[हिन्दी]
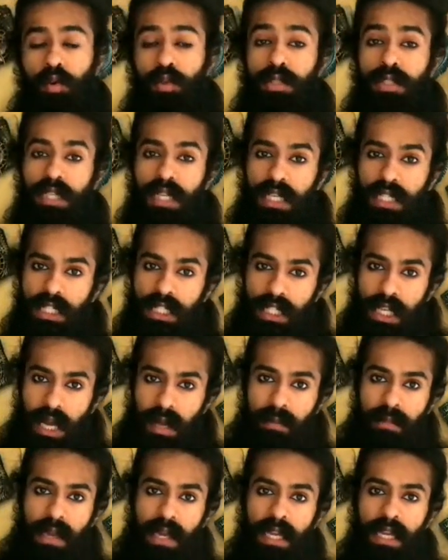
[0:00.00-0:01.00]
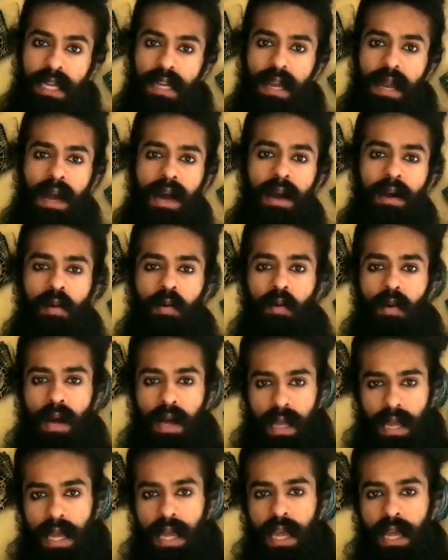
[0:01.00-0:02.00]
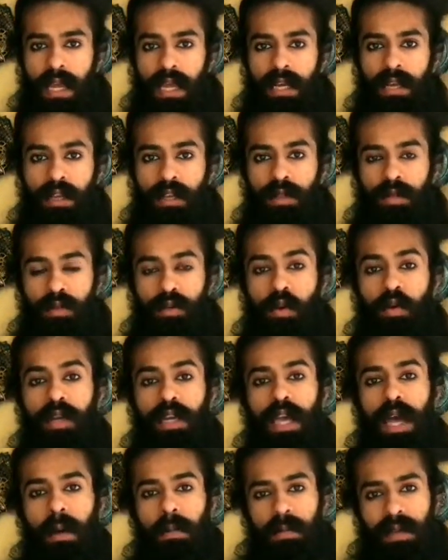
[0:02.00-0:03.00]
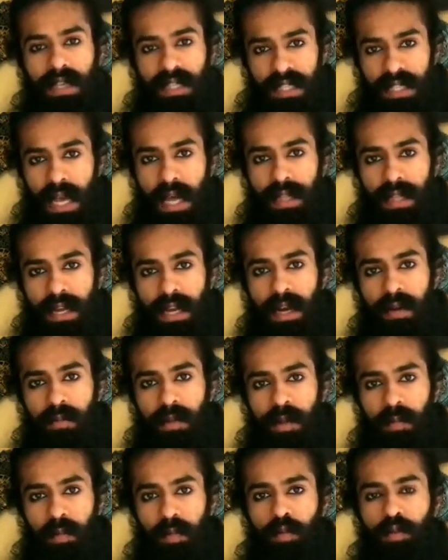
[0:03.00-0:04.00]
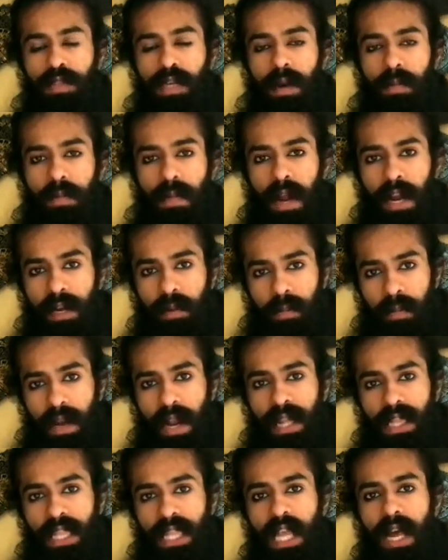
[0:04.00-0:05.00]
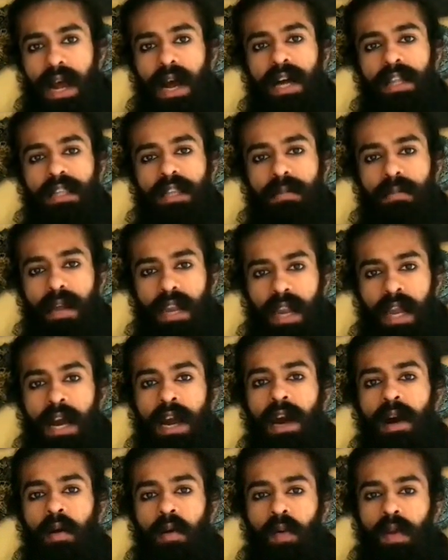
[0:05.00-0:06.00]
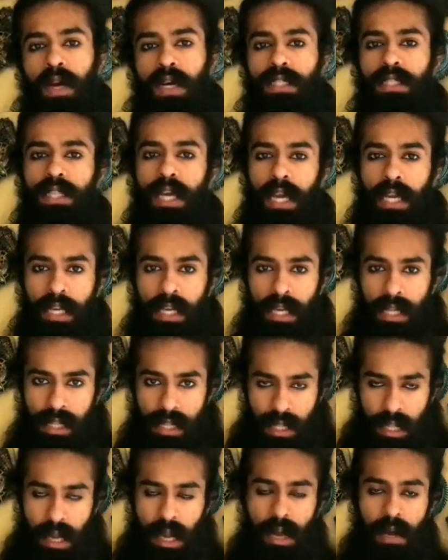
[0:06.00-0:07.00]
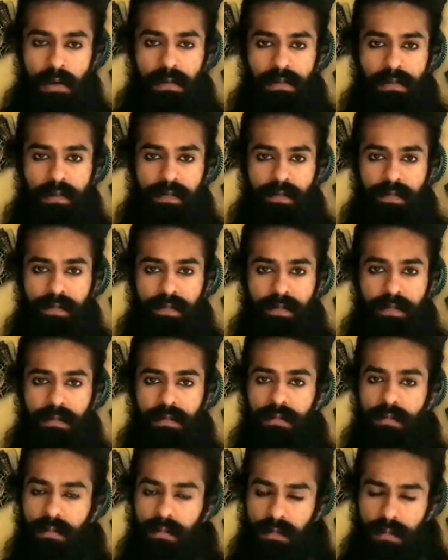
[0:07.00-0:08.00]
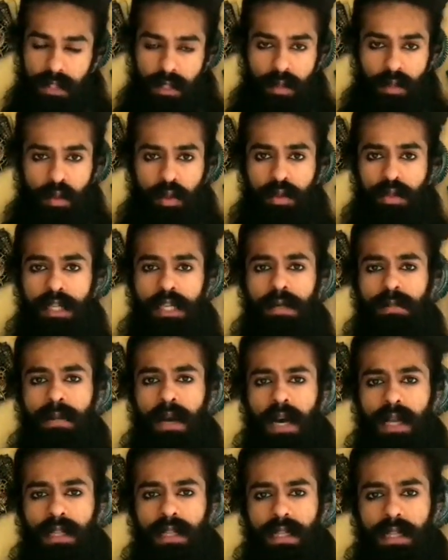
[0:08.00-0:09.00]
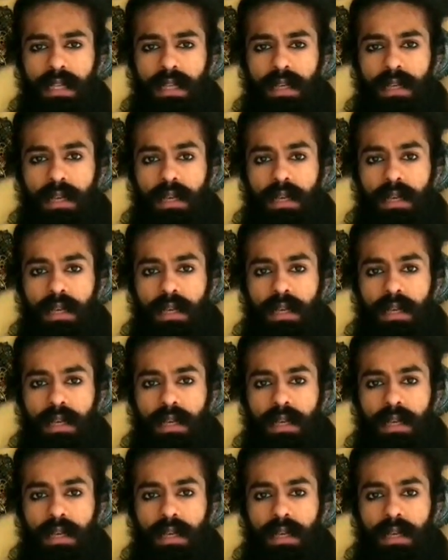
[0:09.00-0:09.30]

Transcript: उस इच्छा में ही लगा हुआ है जो कि आपके साधना में पूजा पाठ प्रार्थना आदि में लगा होना चाहिए था दूसरी बात